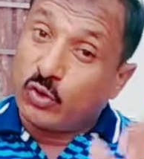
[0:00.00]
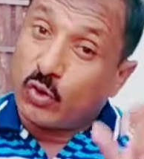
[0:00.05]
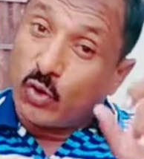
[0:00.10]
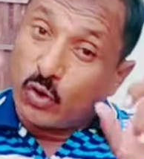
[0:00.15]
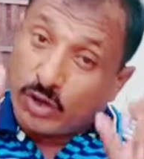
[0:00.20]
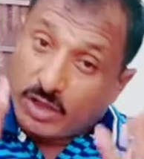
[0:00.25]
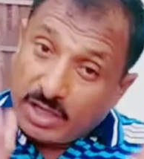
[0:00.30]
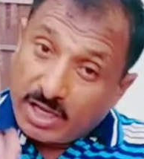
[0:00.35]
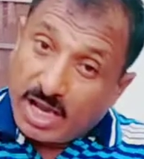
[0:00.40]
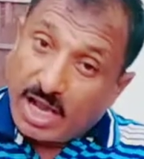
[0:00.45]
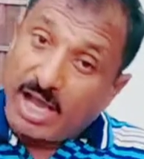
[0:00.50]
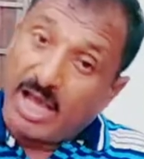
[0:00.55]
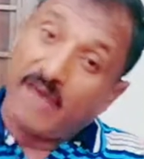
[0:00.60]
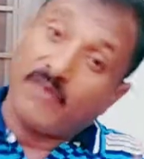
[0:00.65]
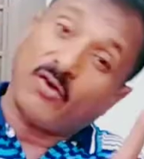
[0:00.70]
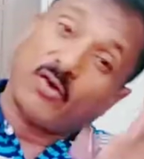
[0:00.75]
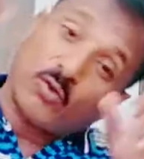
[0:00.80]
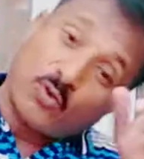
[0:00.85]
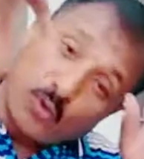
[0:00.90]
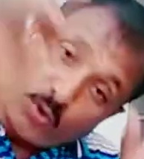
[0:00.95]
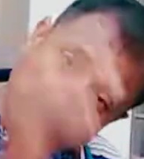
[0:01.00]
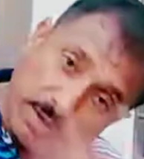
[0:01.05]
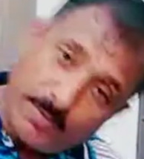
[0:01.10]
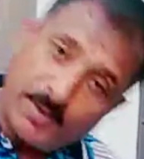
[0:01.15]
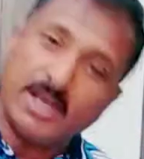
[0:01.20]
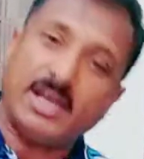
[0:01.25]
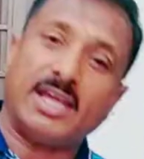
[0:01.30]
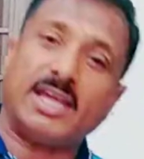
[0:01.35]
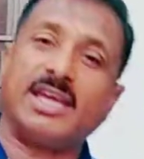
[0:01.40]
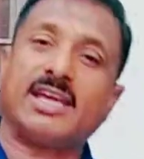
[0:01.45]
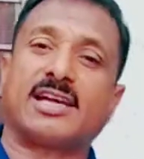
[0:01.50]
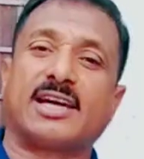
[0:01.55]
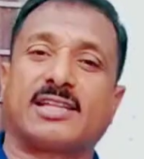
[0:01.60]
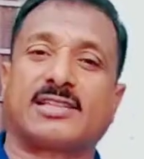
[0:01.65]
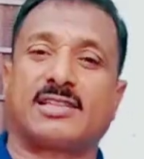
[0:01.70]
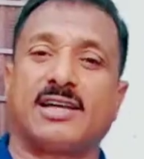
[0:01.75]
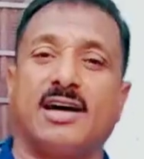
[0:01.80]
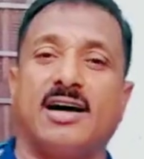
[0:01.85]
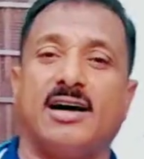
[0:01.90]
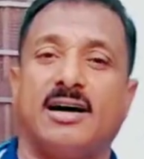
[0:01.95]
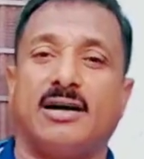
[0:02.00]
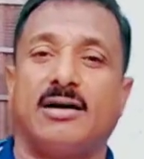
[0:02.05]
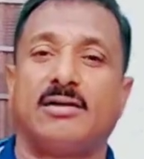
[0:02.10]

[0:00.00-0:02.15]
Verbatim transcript: जो किया है वो कोई भी नहीं करता